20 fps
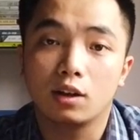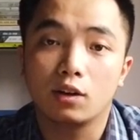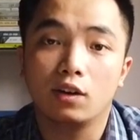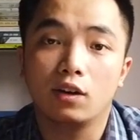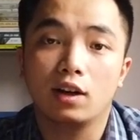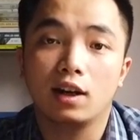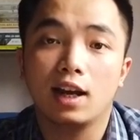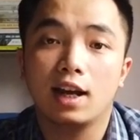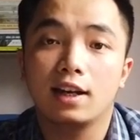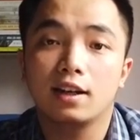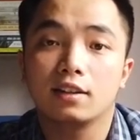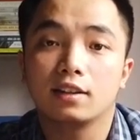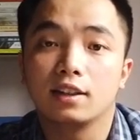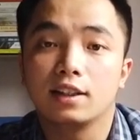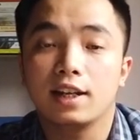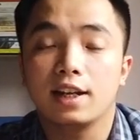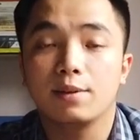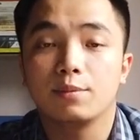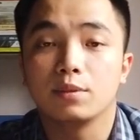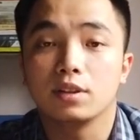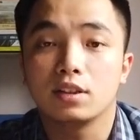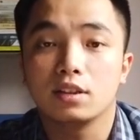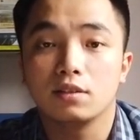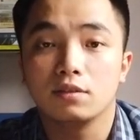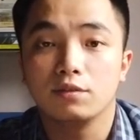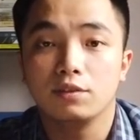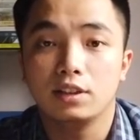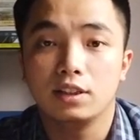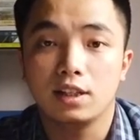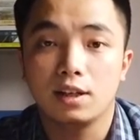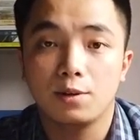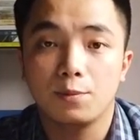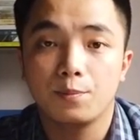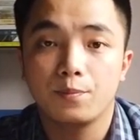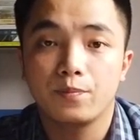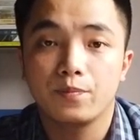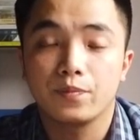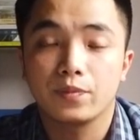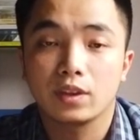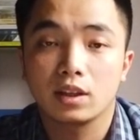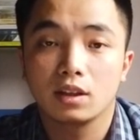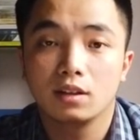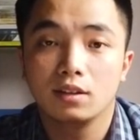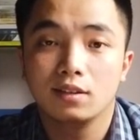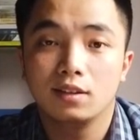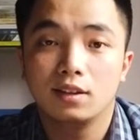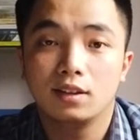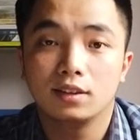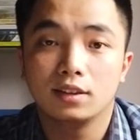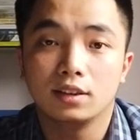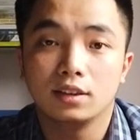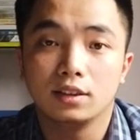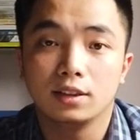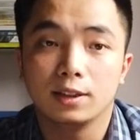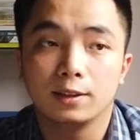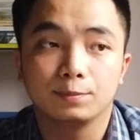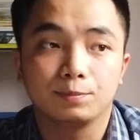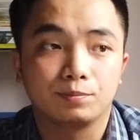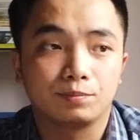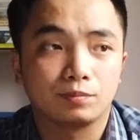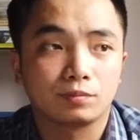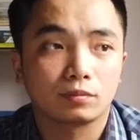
có hotline đang đính kèm ở trên video thì à,